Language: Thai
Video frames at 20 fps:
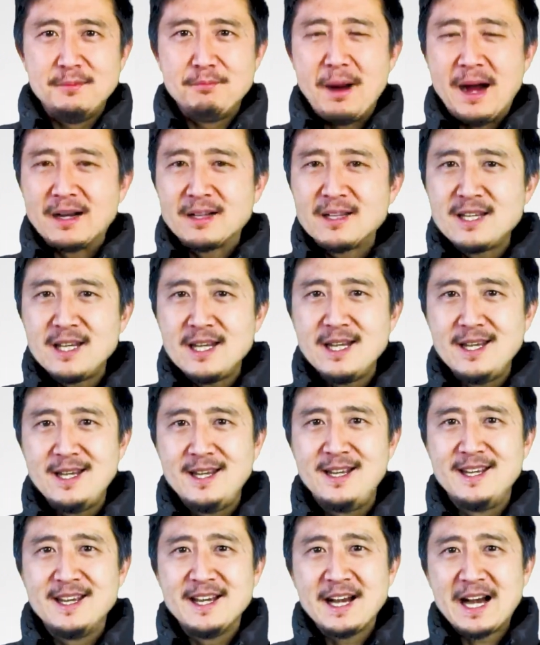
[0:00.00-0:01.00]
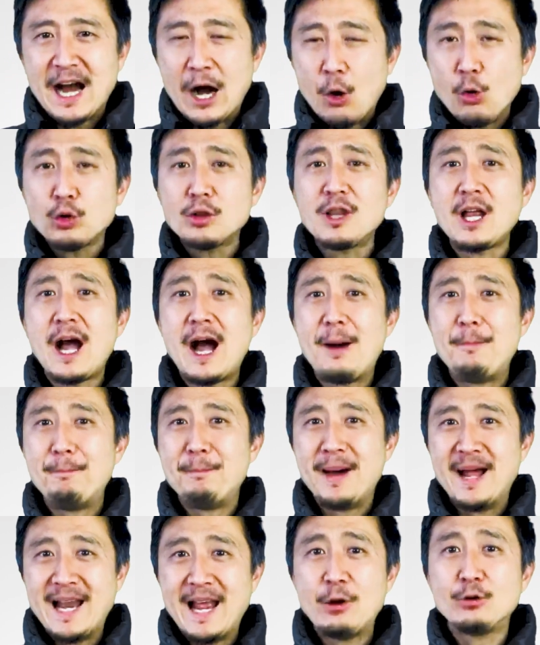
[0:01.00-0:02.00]
บางทีเขา
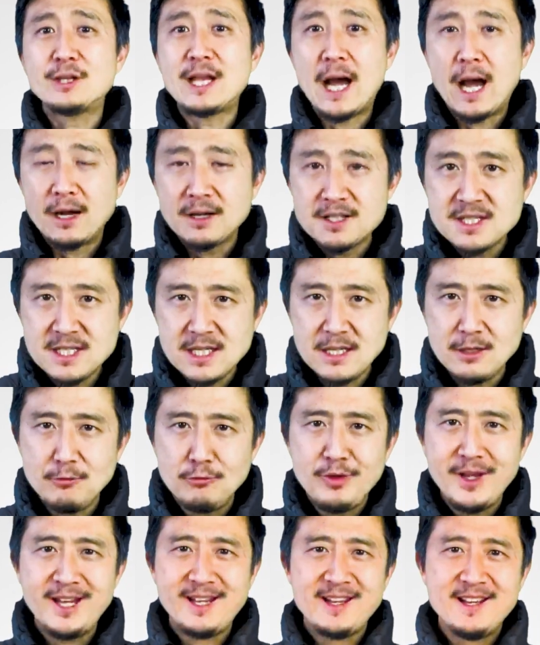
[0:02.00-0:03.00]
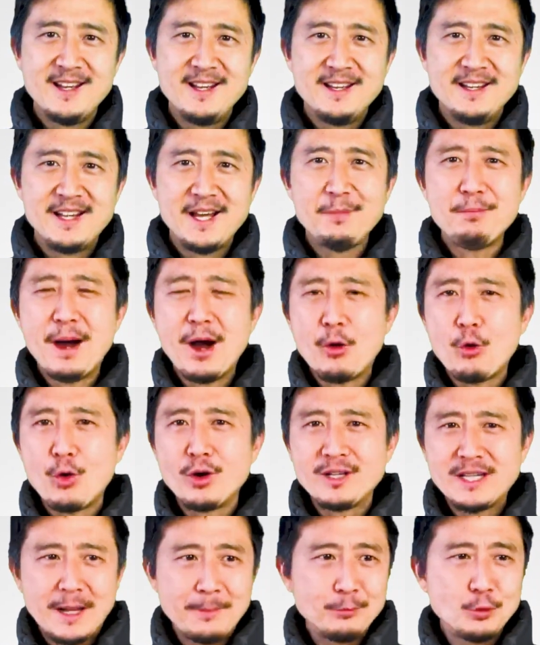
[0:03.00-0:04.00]
ทำมาแล้วทั้งชีวิตนะบางคน
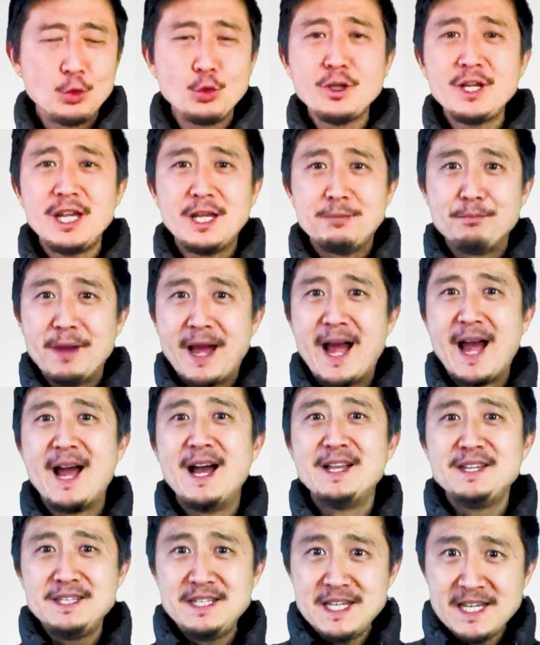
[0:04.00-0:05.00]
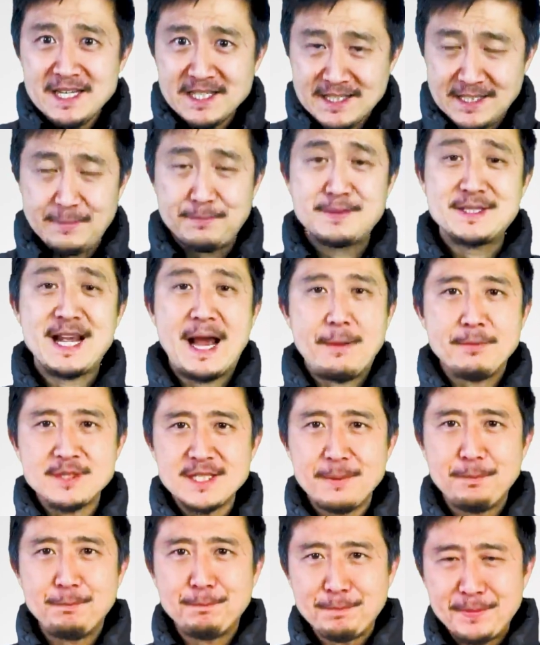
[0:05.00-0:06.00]
ทำธุรกิจมา ยี่สิบ สาม
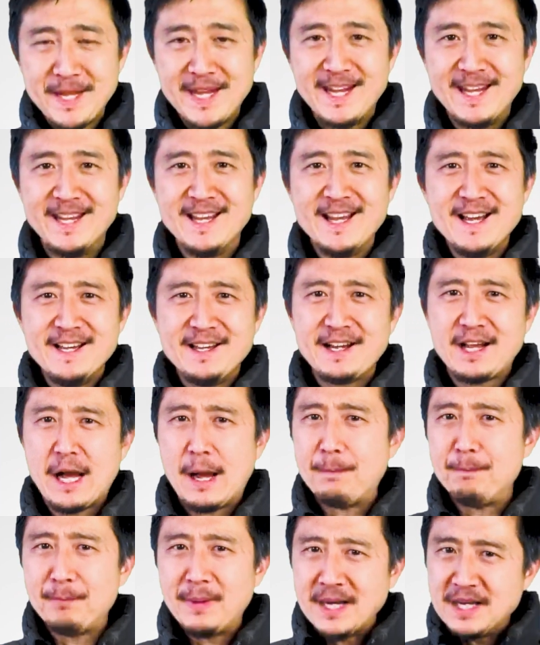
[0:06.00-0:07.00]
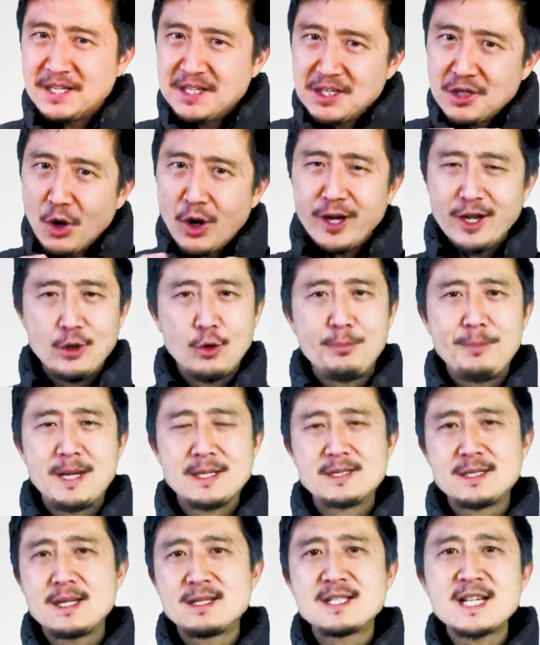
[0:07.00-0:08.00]
สิบ ปีนะครับมันย่อยลงมา
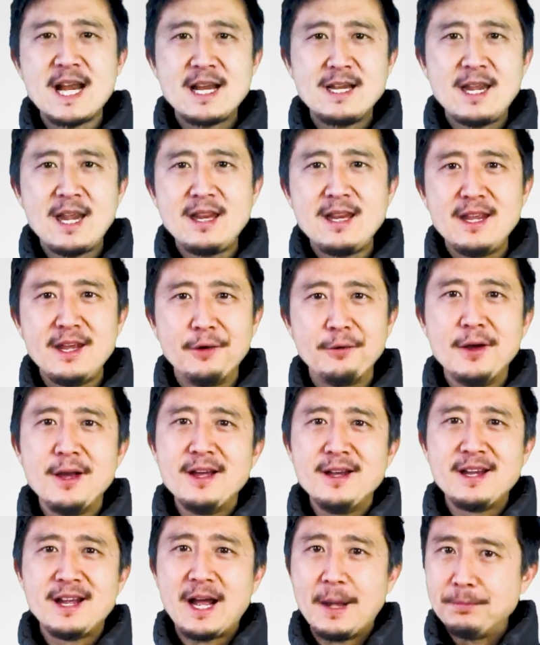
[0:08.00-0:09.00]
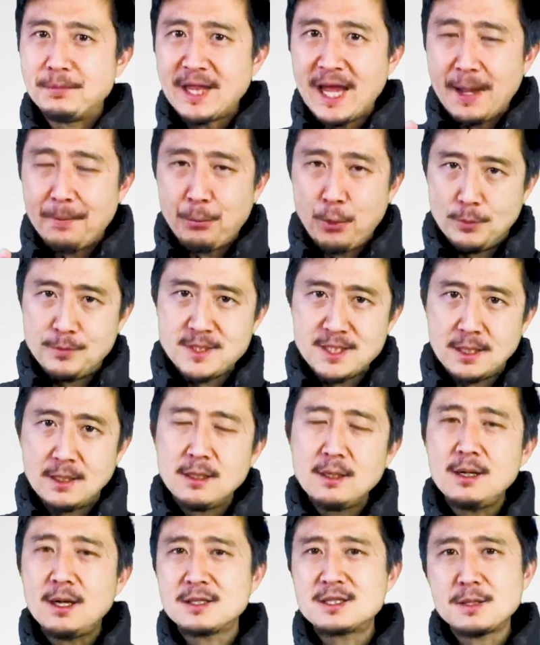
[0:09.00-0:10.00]
สั้นๆนิดเดียวนะครับแต่ผมจะ
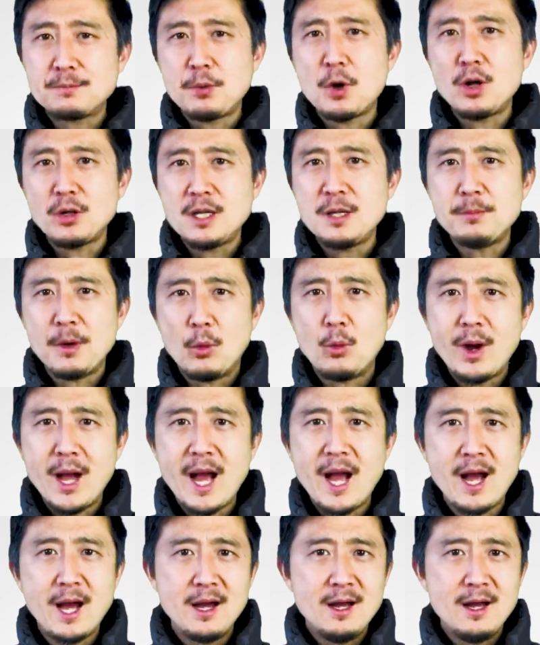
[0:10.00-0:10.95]
เลือกเฉพาะที่แบบว่า